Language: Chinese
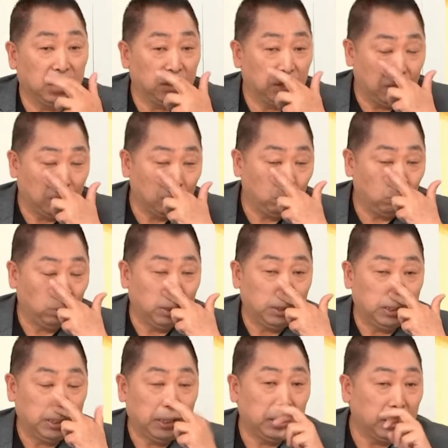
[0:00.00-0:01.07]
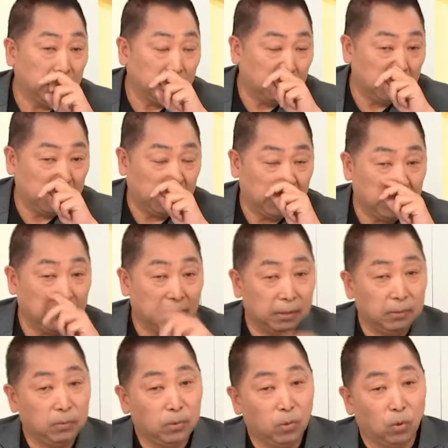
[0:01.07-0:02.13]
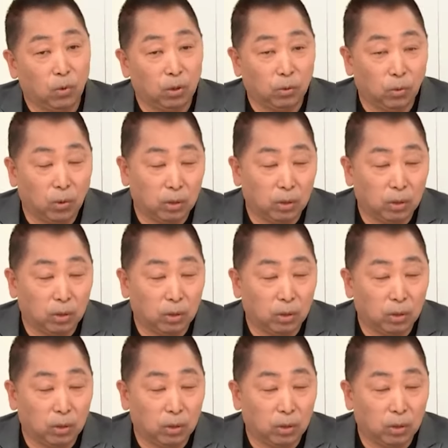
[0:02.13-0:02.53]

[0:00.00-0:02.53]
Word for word: 结结束了，几个几个我